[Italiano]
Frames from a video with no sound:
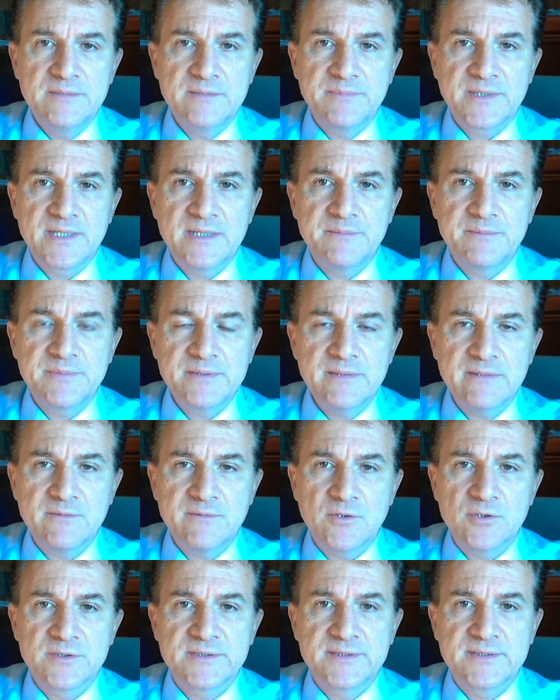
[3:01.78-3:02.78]
per la prima
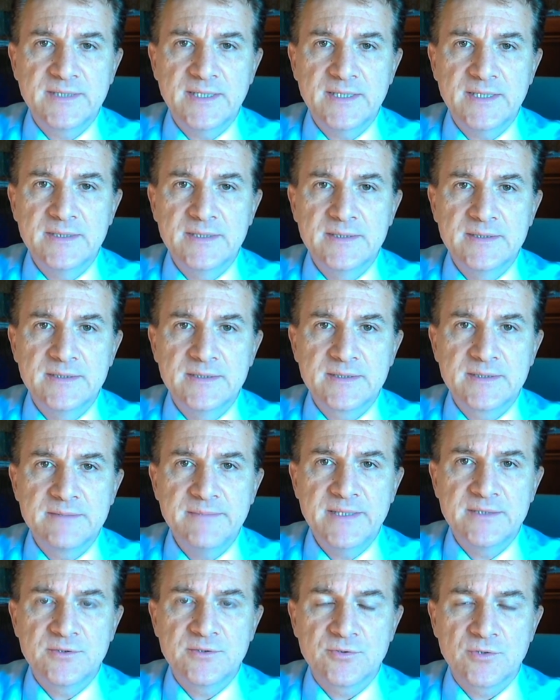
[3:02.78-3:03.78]
volta eh,
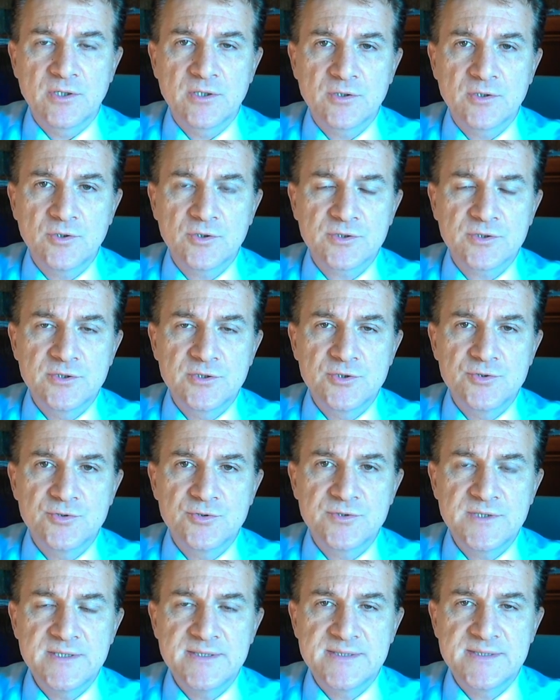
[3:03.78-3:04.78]
rimettono alla Corte di
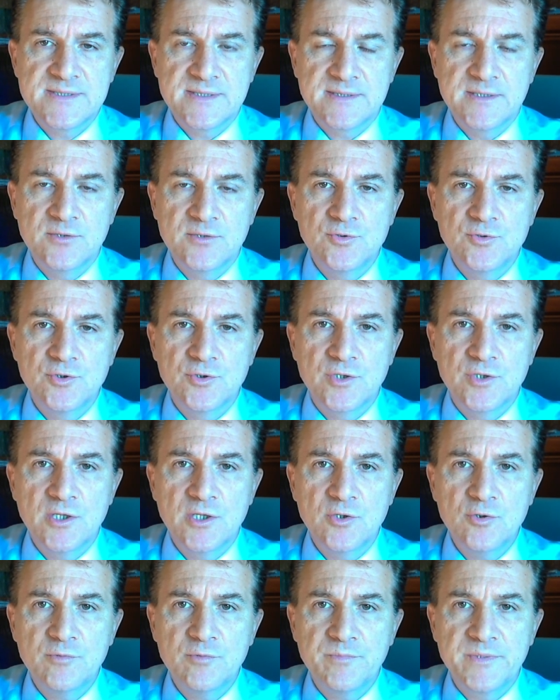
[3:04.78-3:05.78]
Giustizia dell'Unione
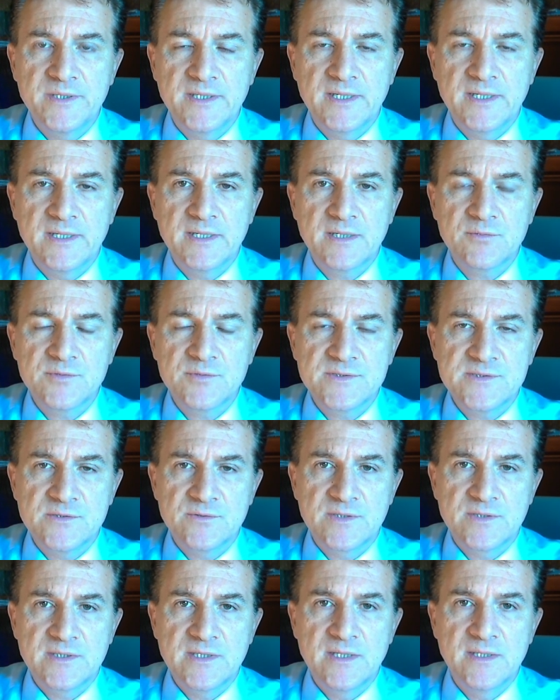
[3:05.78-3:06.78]
Europea la
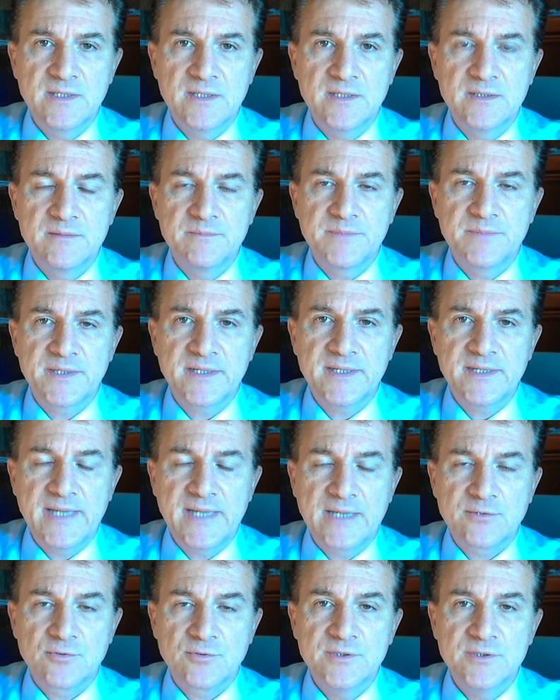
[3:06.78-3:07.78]
questione del
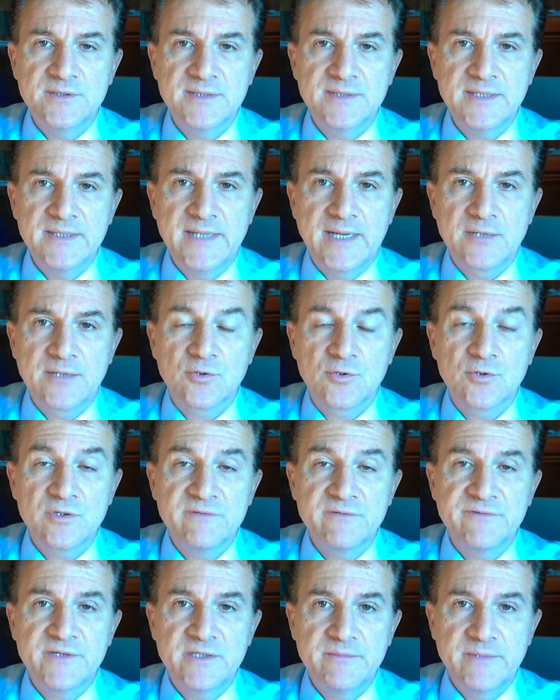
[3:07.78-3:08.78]
precariato italiano con
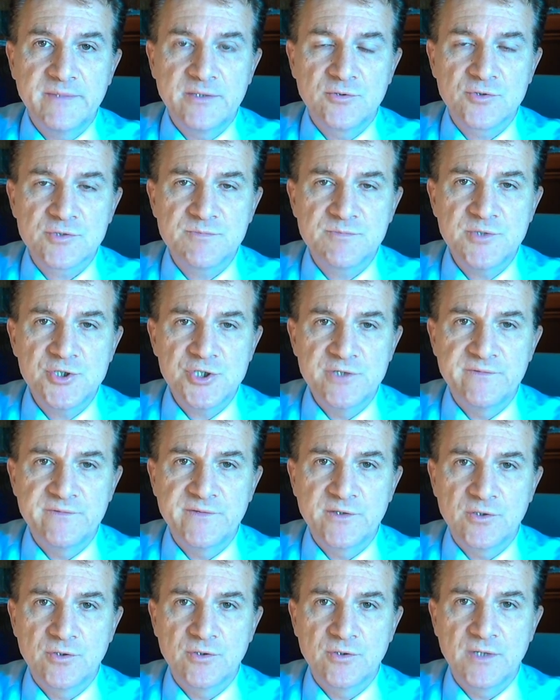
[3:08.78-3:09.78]
riferimento
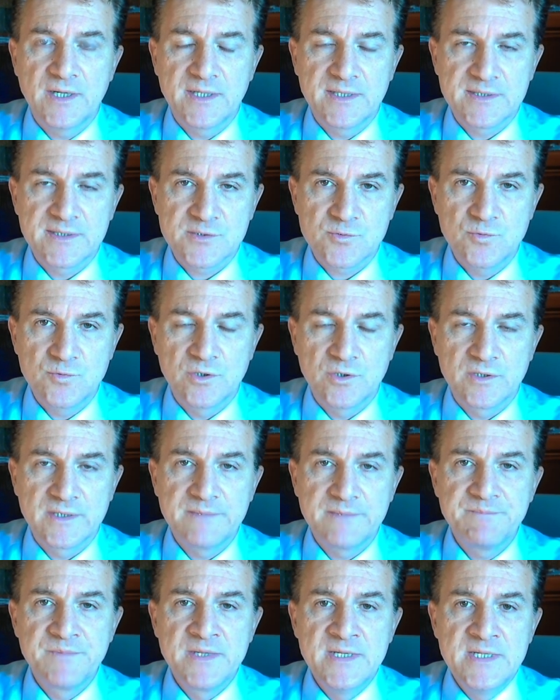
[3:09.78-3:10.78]
specifico alla scuola.
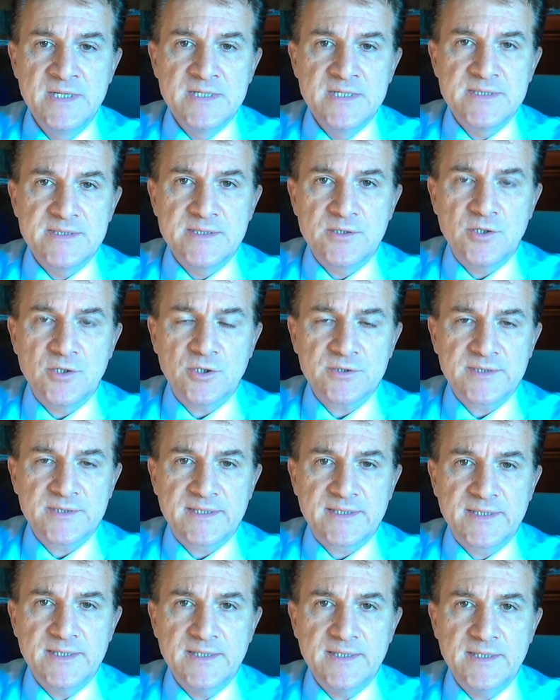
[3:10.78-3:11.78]
Si ricorda
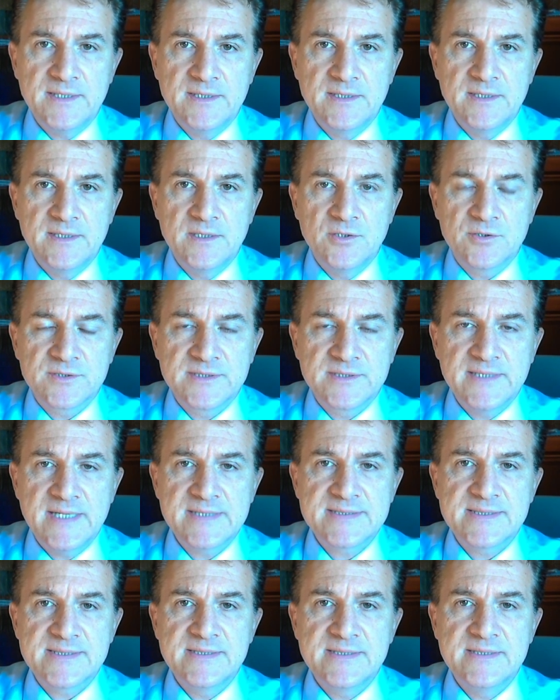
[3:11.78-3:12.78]
che eh,
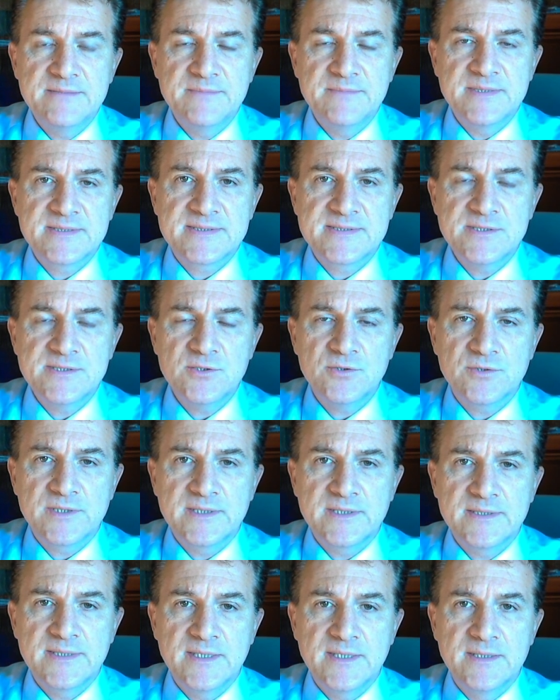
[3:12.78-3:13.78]
l'ordinanza di
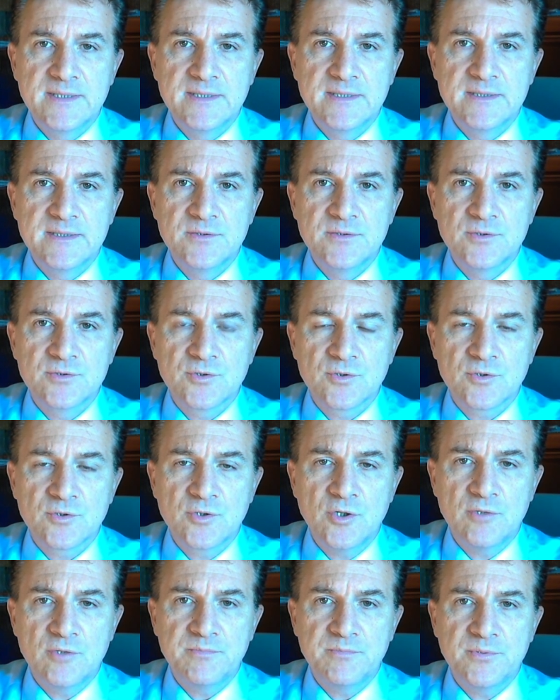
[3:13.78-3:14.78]
rimessione del dottor
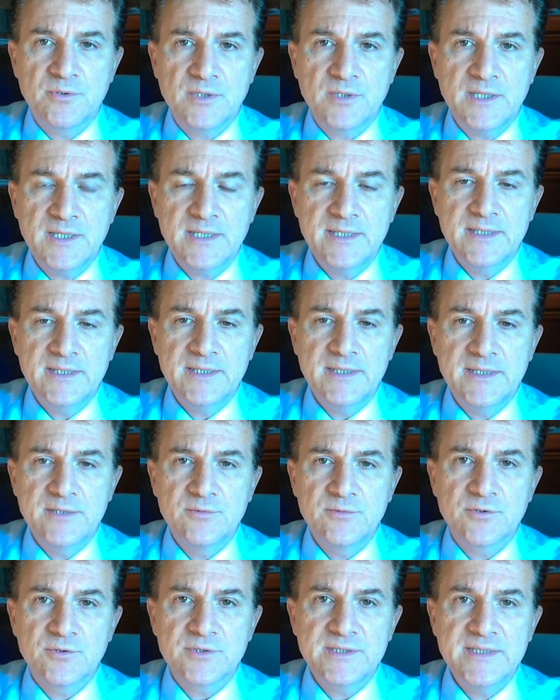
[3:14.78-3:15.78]
Coppola è
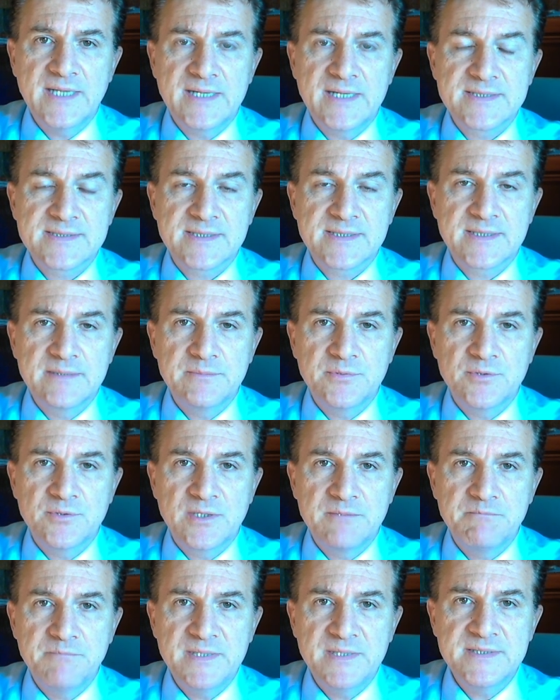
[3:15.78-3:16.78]
un'ordinanza che
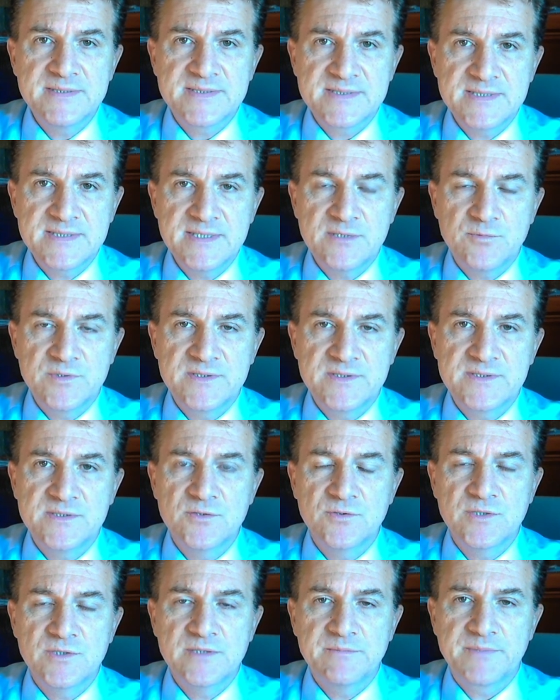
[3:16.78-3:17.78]
pone ben sei
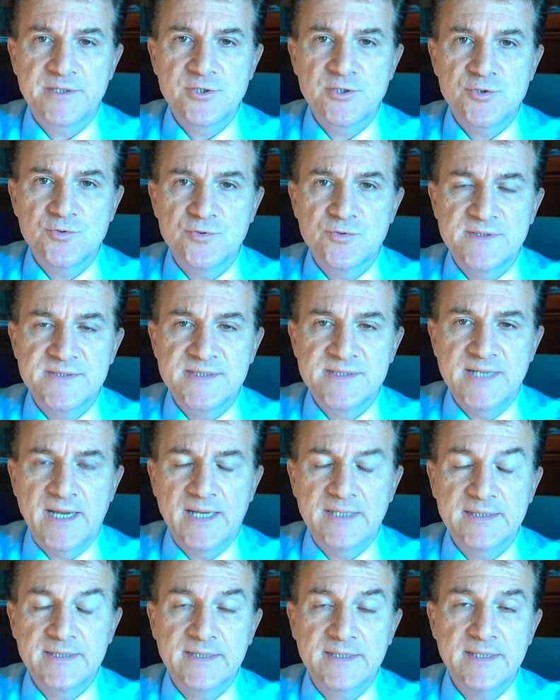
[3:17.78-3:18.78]
questioni
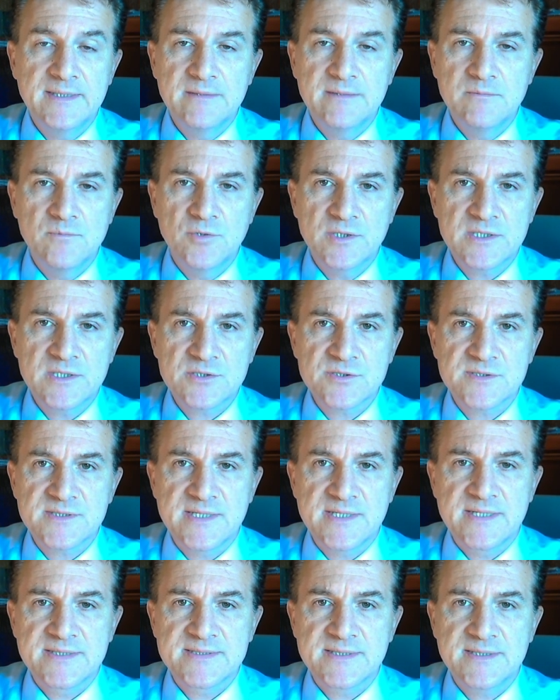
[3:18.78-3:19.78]
pregiudiziali che in buona
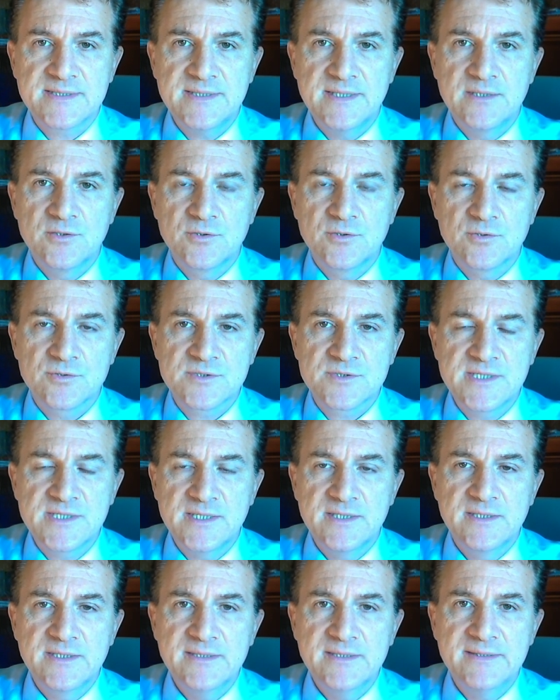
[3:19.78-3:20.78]
sostanza chiede chiedono se
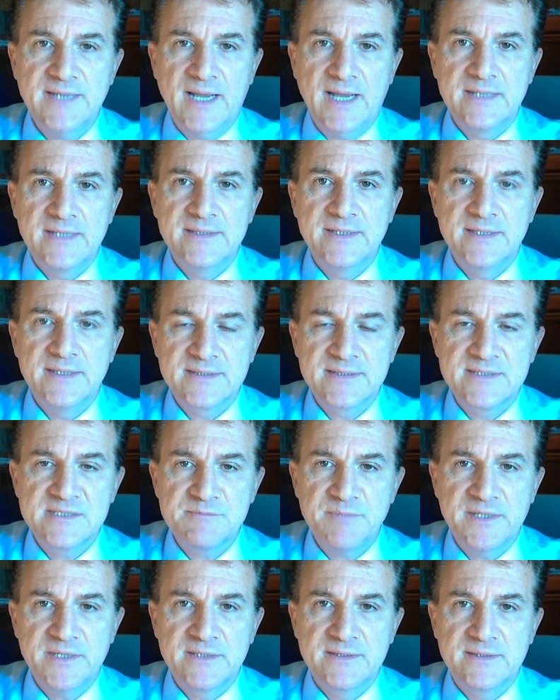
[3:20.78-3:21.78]
l'Italia
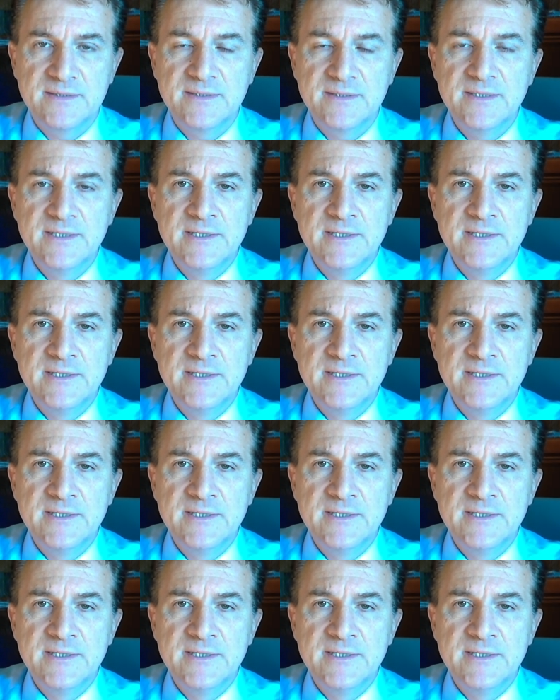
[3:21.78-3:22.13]
rispetti